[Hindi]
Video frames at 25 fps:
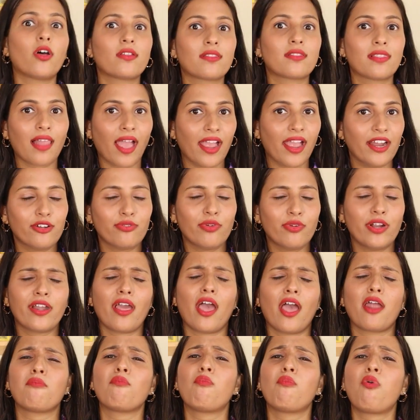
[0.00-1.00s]
बहुत लाइट
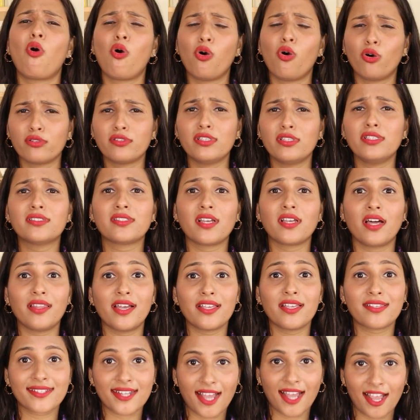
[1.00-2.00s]
वेट एंड बहुत ही
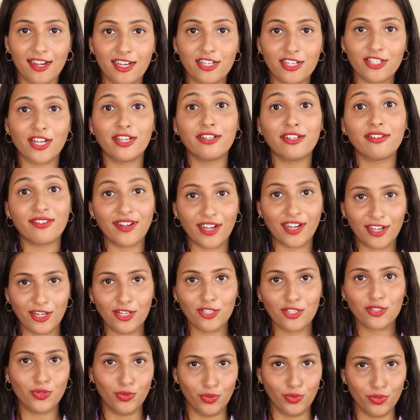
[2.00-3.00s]
ज़्यादा स्टाइलिश एंड
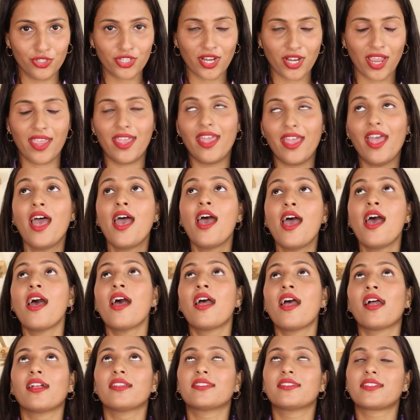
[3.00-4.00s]
ट्रेंडी सूट चाहिए
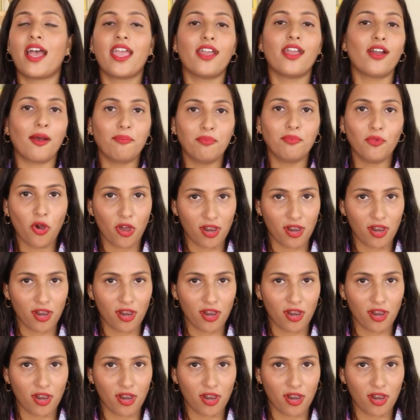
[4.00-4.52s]
चाहे आप